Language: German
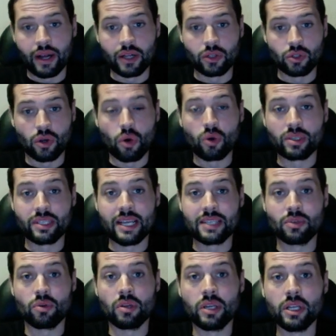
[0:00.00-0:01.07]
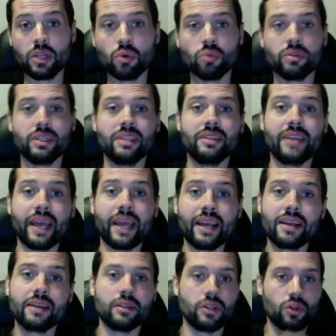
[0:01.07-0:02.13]
also auch sehr solide und die
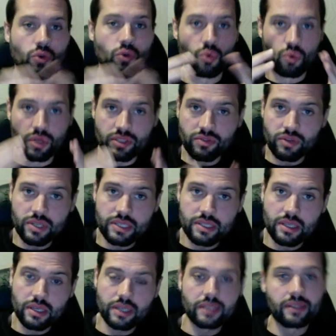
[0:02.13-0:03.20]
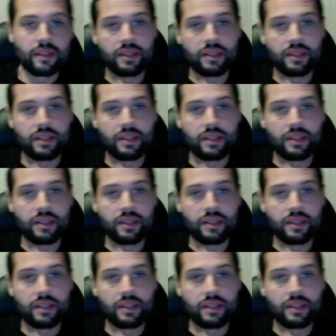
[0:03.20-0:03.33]
denken nicht kurzfristig,